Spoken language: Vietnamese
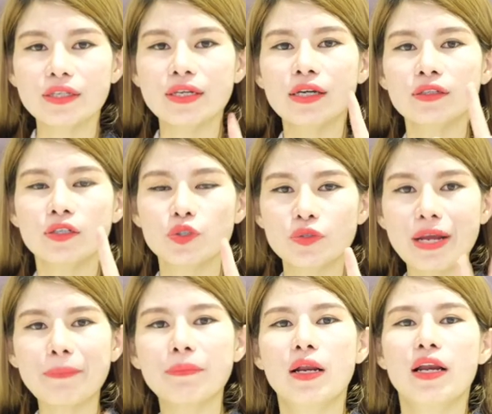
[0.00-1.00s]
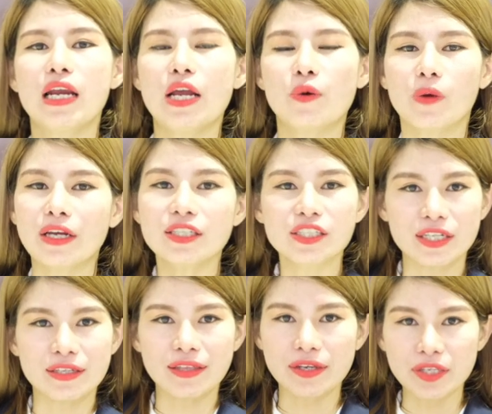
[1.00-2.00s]
kỹ năng số 6 là quản
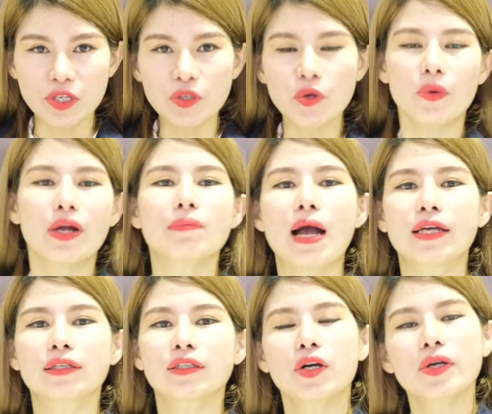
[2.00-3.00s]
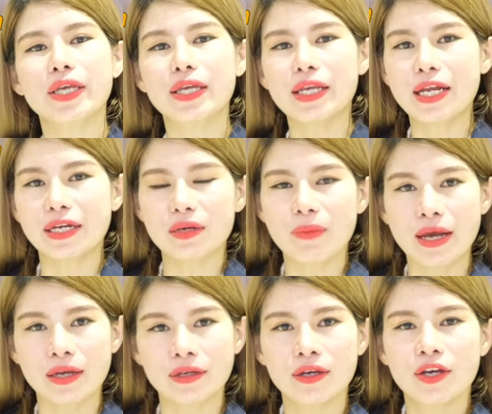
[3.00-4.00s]
trị tài chính của các bạn có nghĩa là các
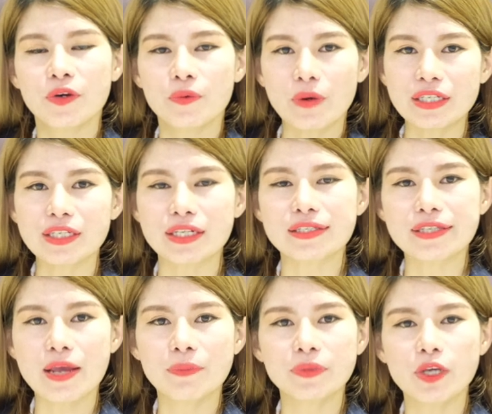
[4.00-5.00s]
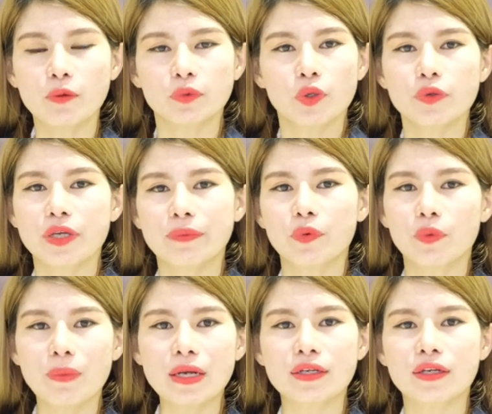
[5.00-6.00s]
bạn quản trị xem dòng thu nhập của
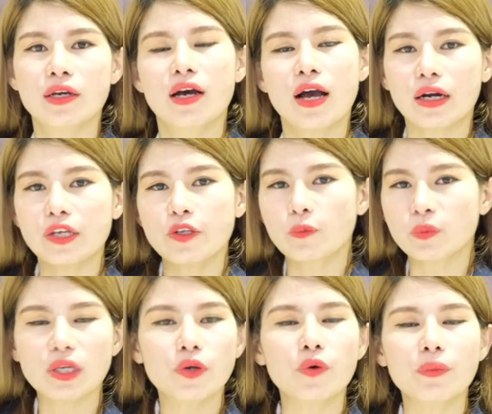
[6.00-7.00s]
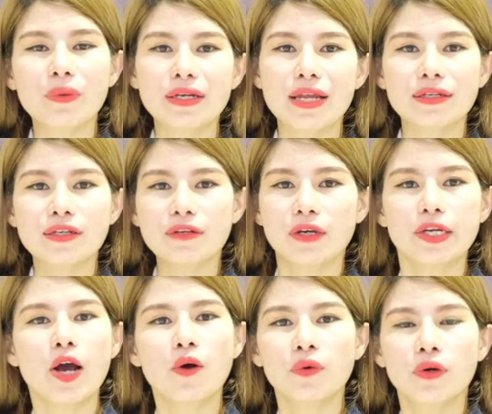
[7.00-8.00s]
mình hoặc là dòng tiền của mình đang đi về
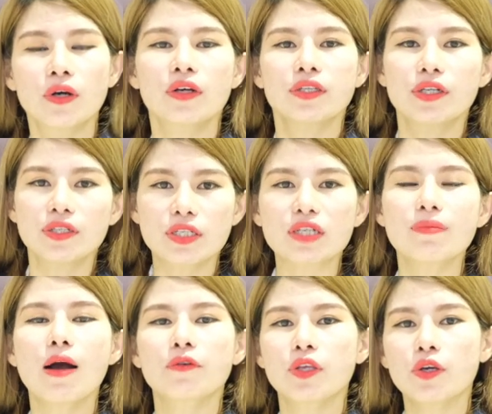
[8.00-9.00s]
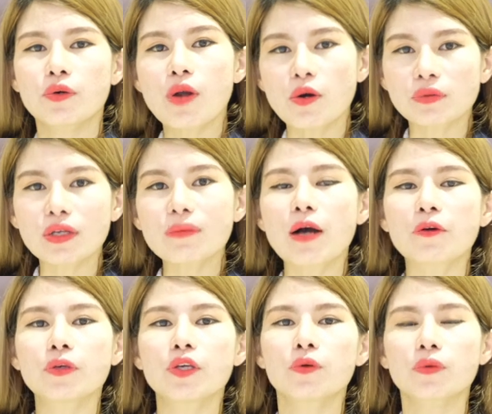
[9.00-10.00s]
đâu dự trữ bao nhiêu đầu tư bao
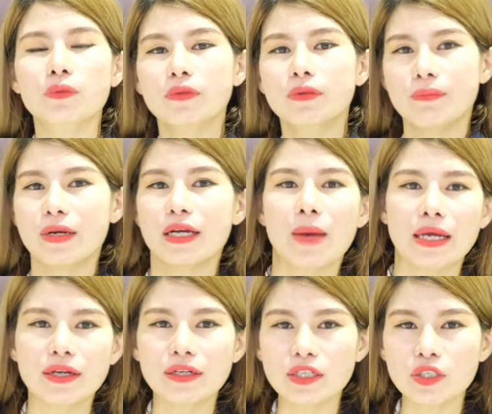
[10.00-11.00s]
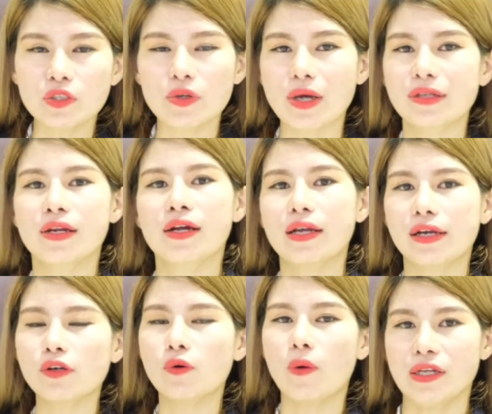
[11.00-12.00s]
nhiêu các bạn đang kinh doanh hay là
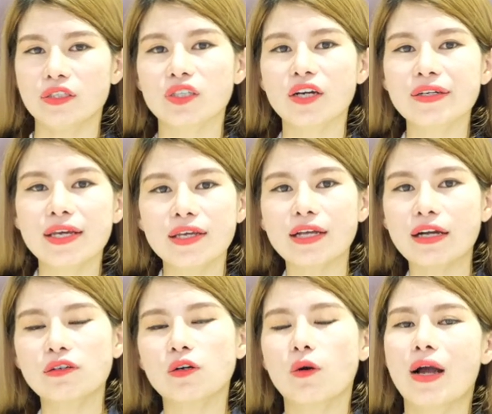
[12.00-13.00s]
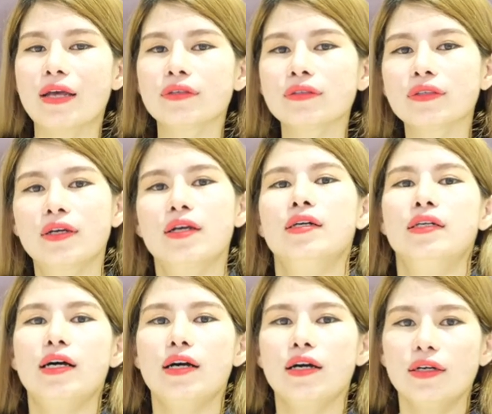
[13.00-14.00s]
các khoản cho đi các khoản
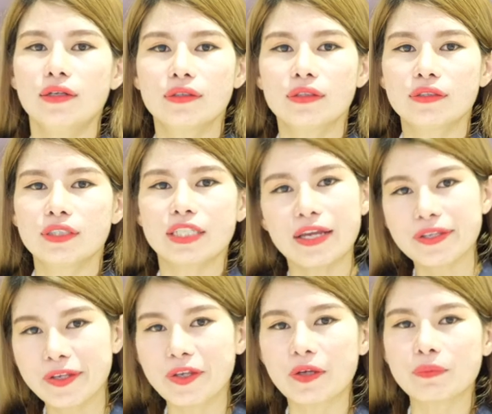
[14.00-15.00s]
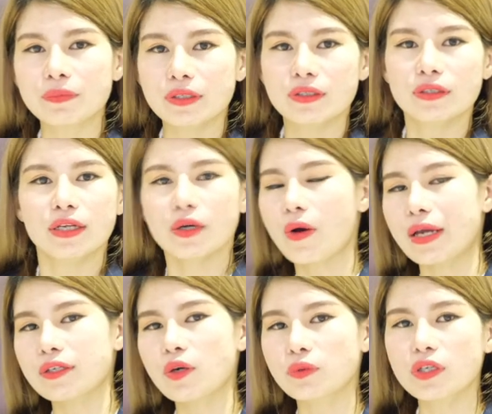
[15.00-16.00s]
uh, trải nghiệm các
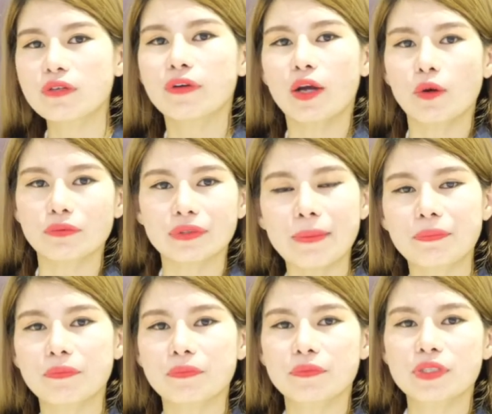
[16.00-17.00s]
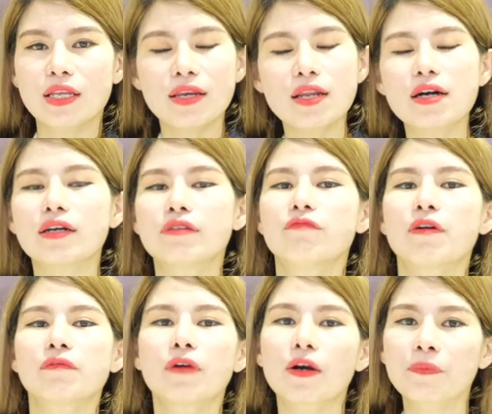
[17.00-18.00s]
khoản đầu tư về học tập sinh lợi
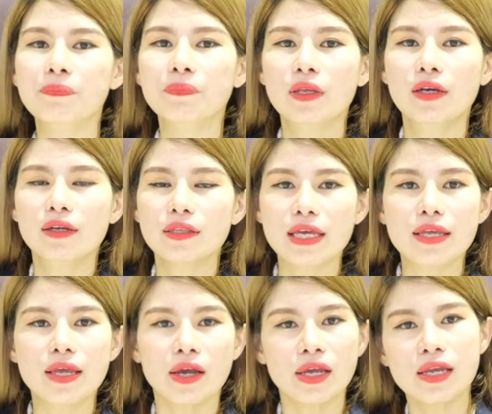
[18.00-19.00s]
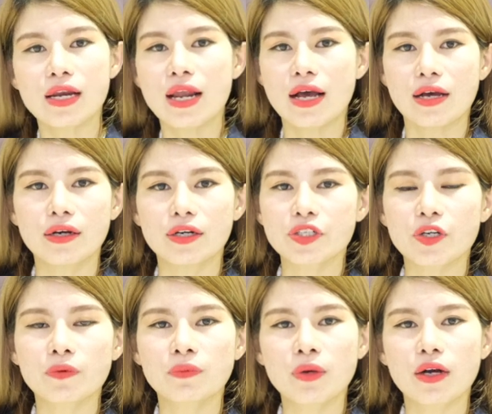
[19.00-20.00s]
vân vân thì hay là ở
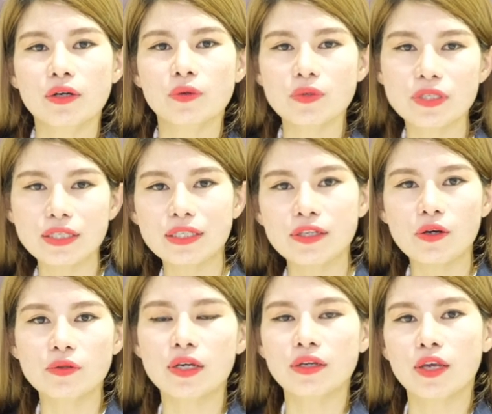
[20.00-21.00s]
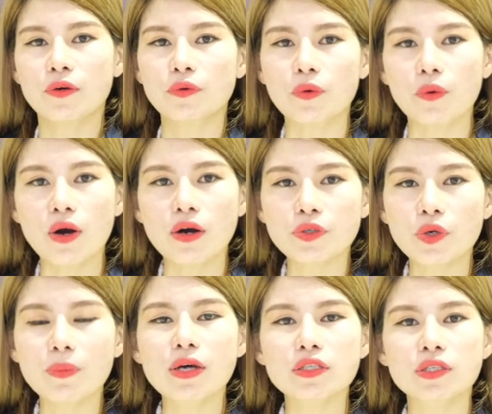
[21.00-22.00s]
trong uh, cuốn sách cha giàu cha nghèo của
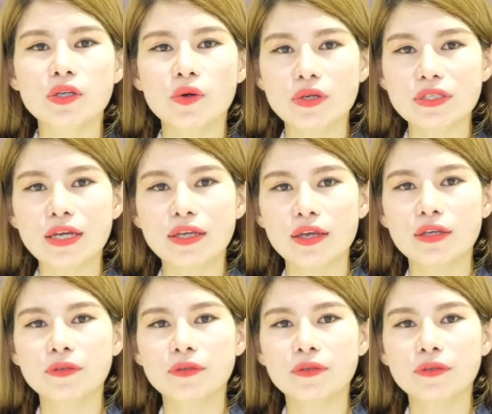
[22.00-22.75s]
Robert Kiyosaki